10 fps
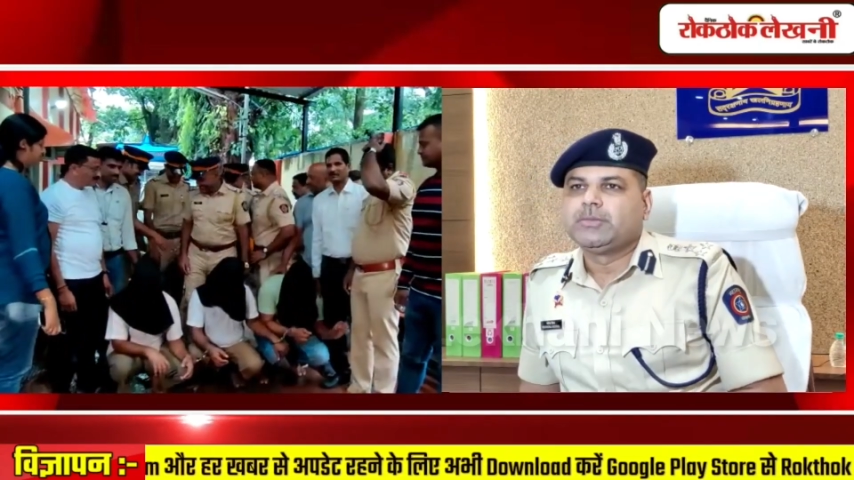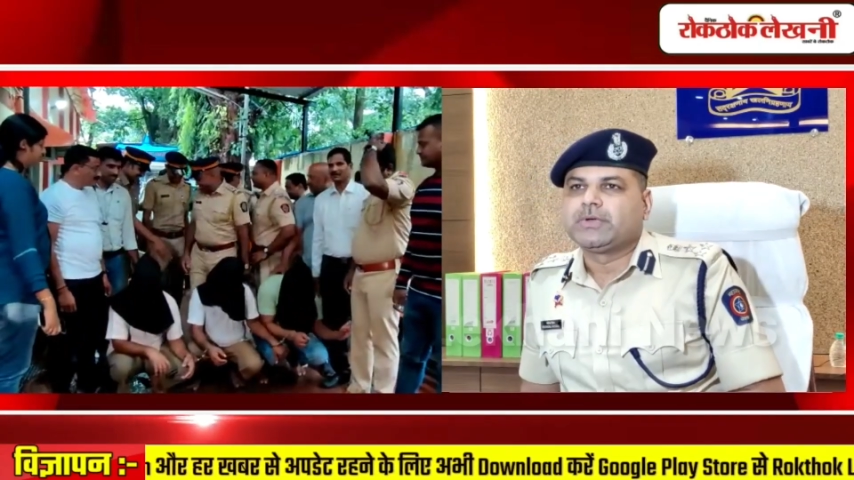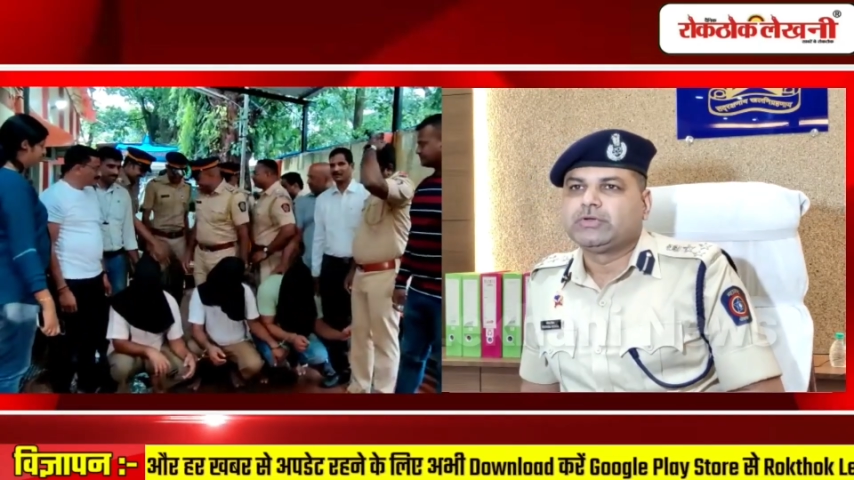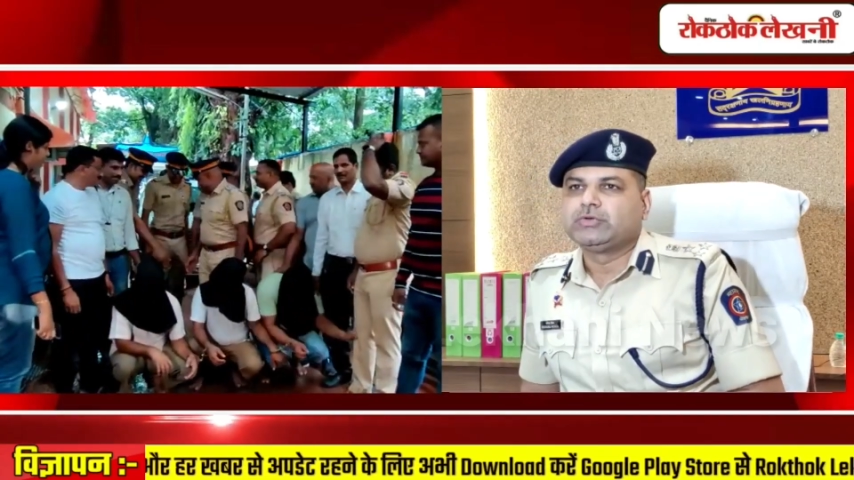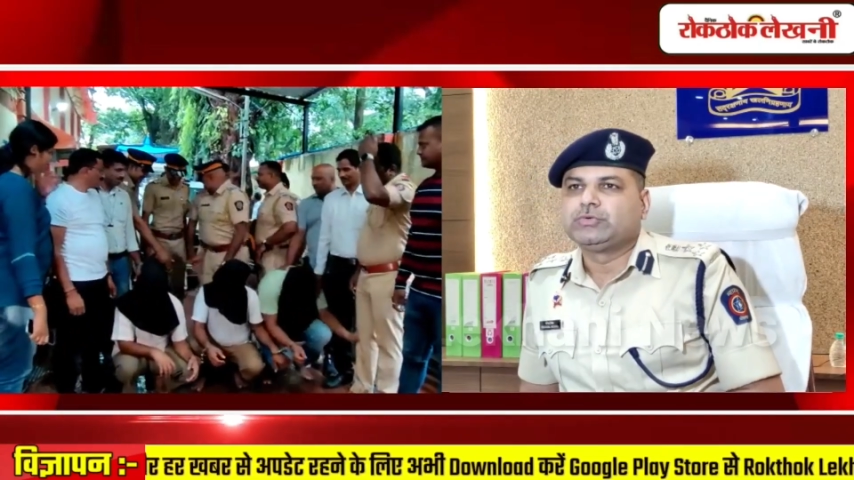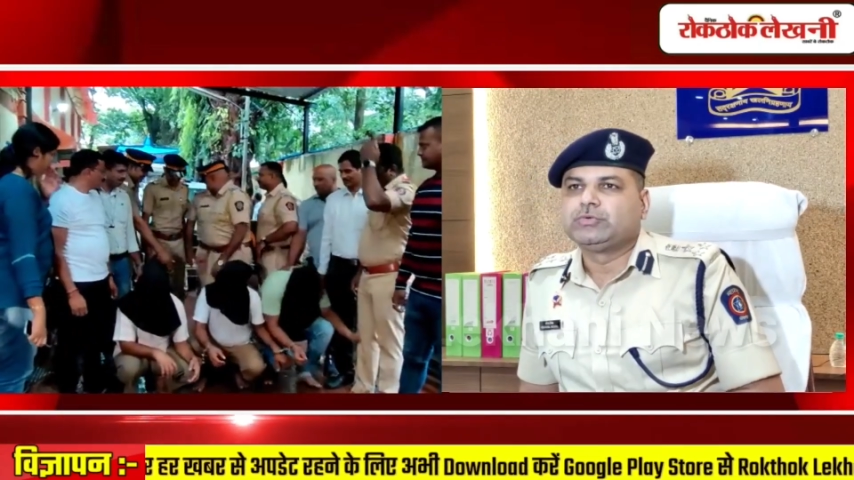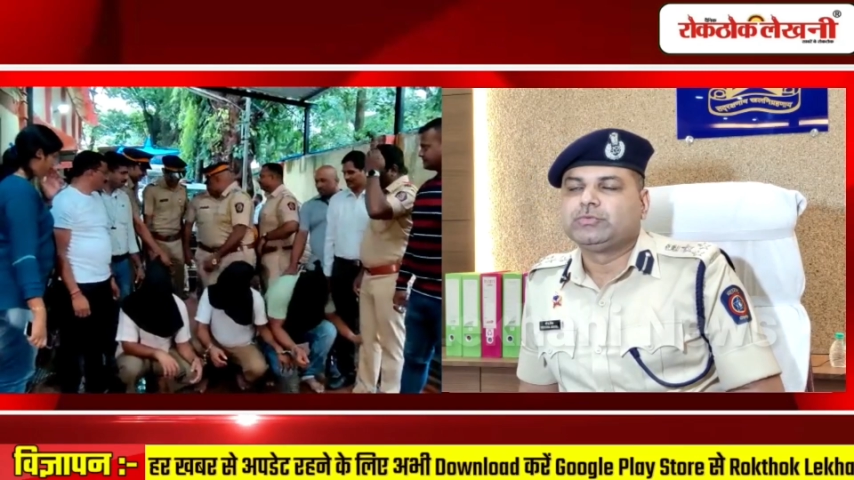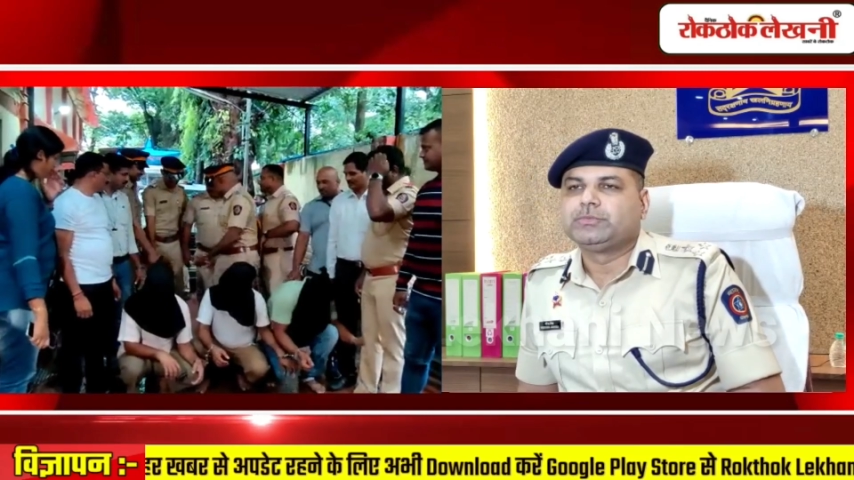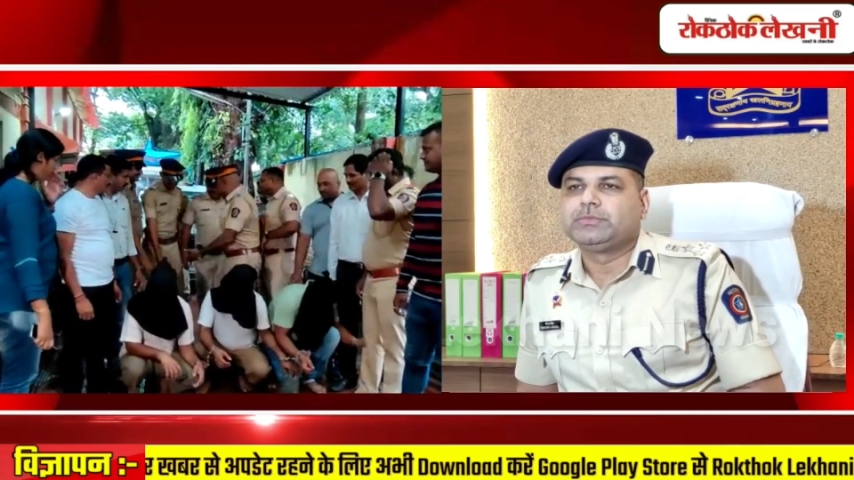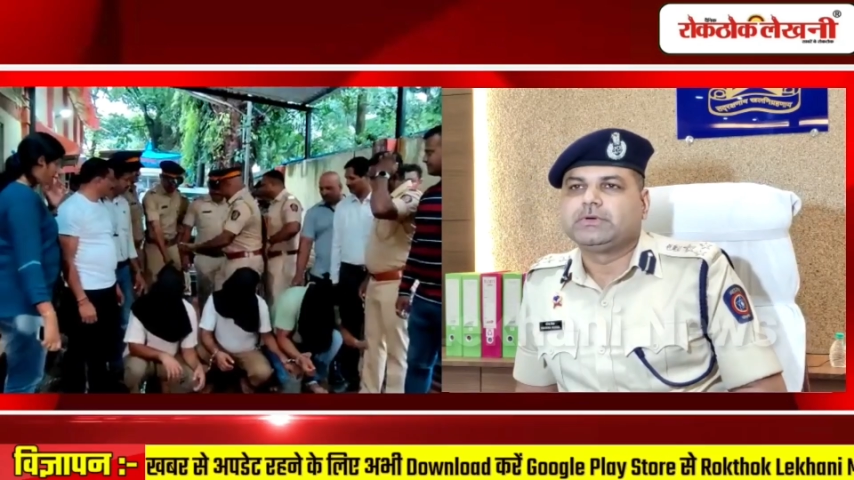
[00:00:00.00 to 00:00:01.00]
परंतु
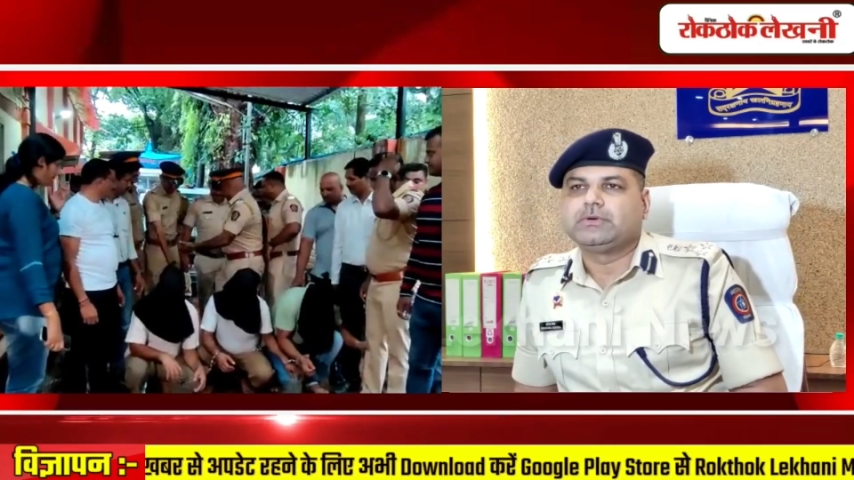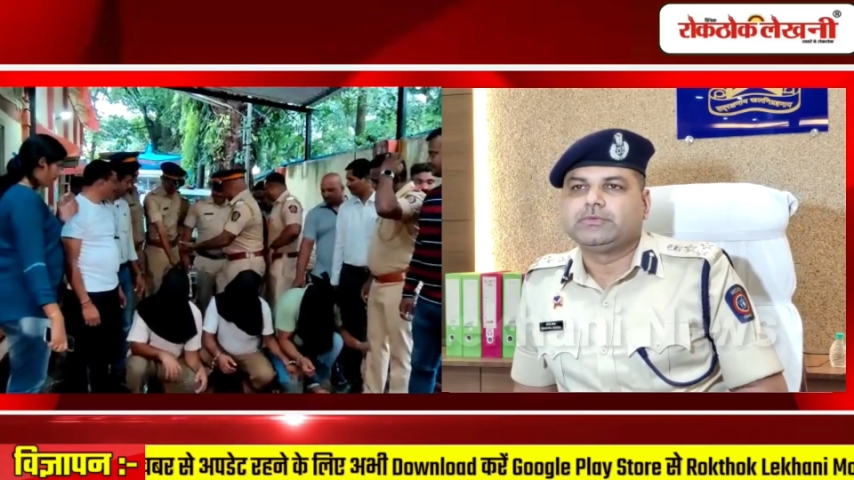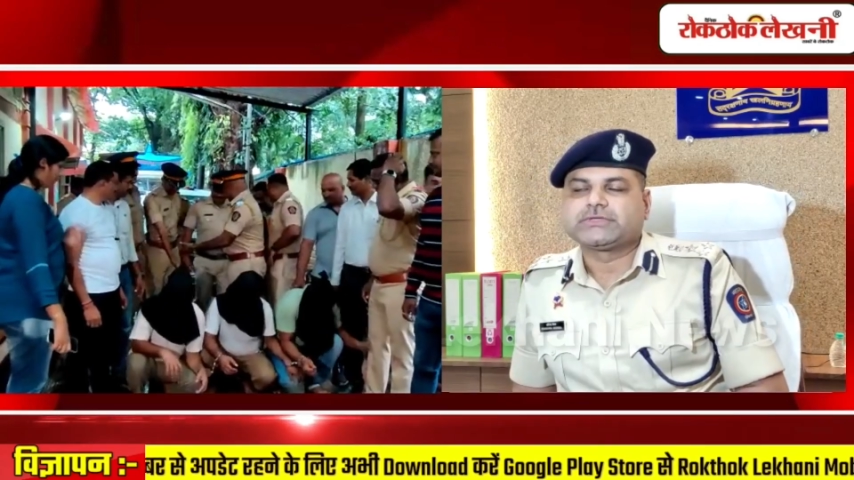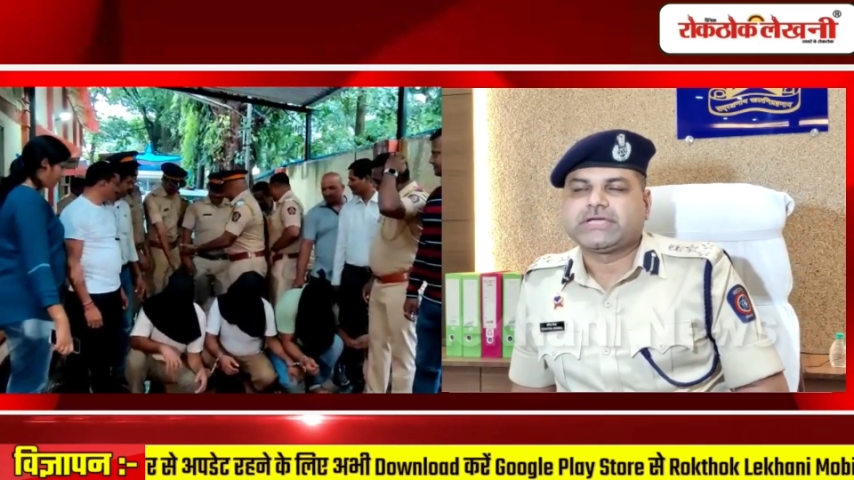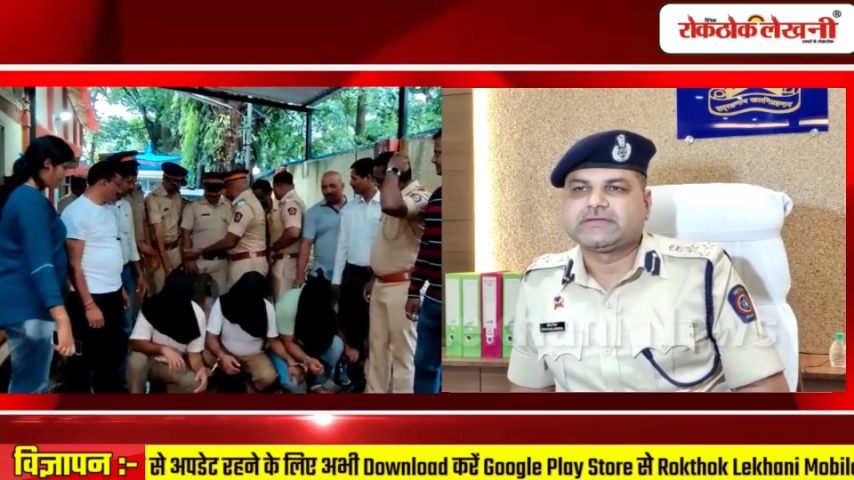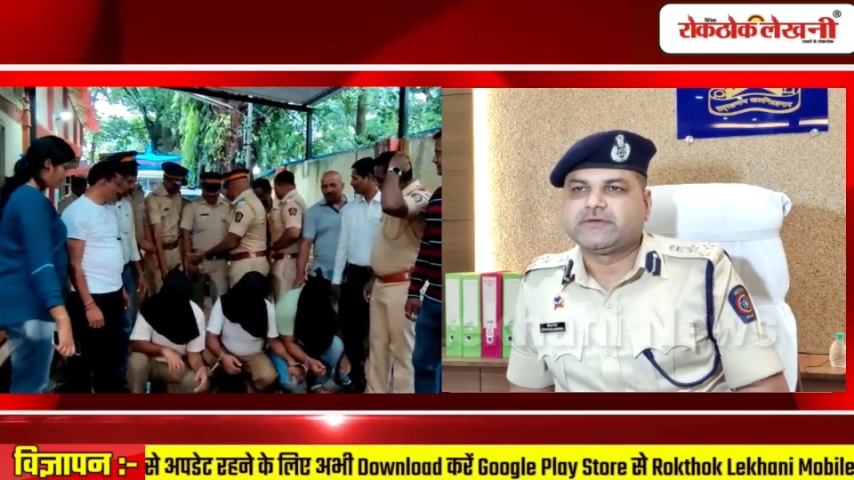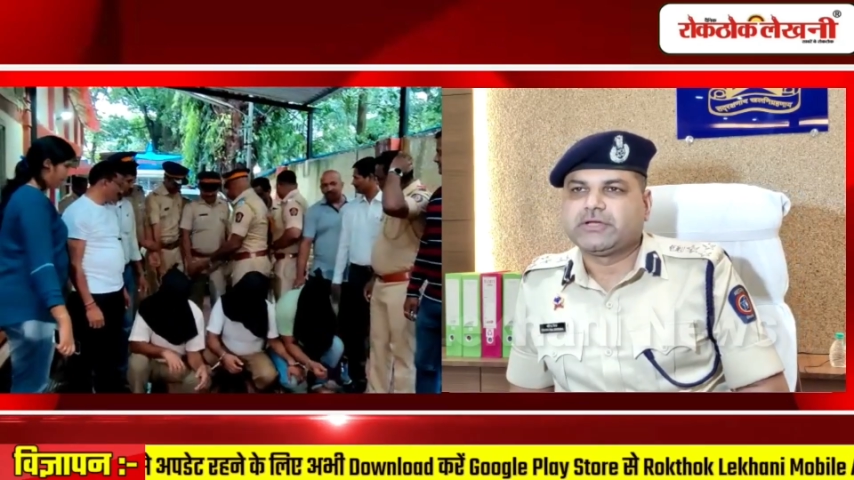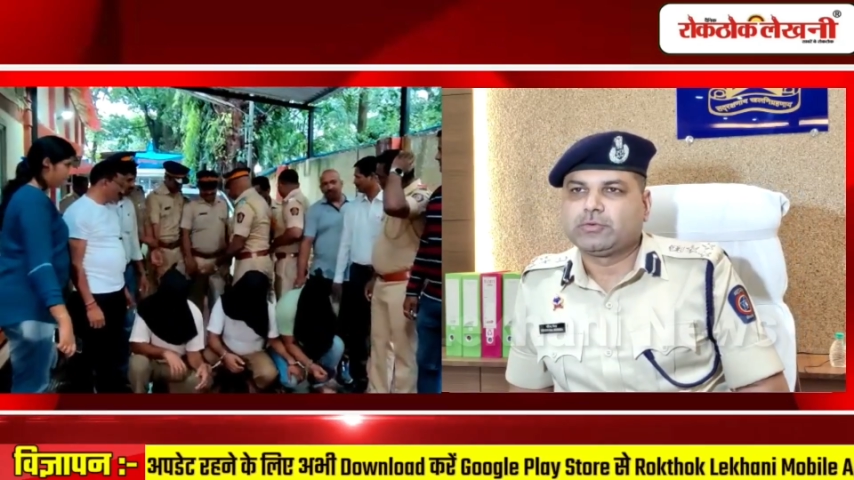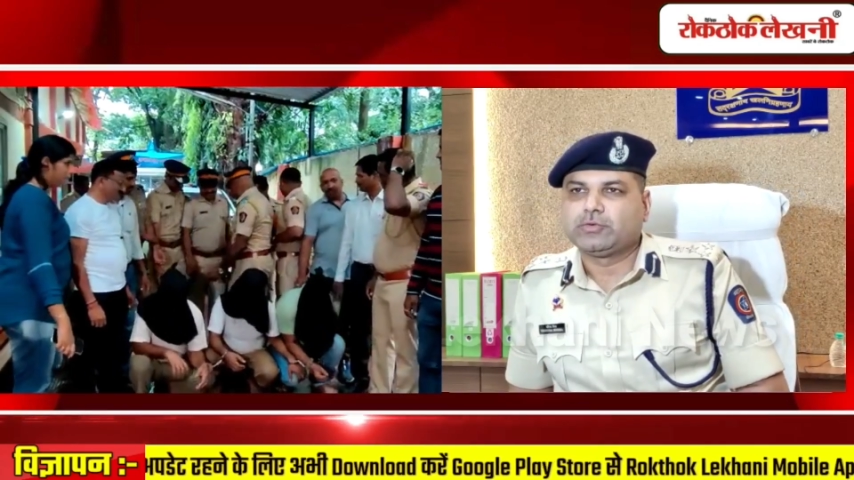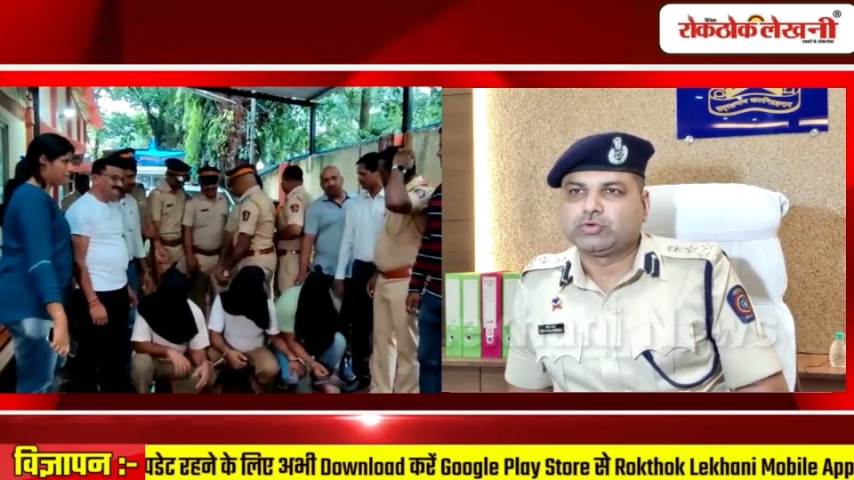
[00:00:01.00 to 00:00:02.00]
उस कैश
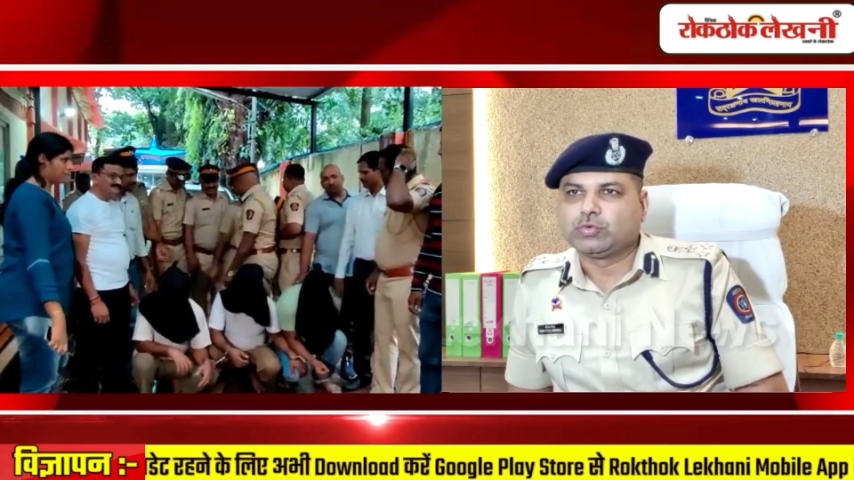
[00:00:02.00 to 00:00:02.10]
वैन को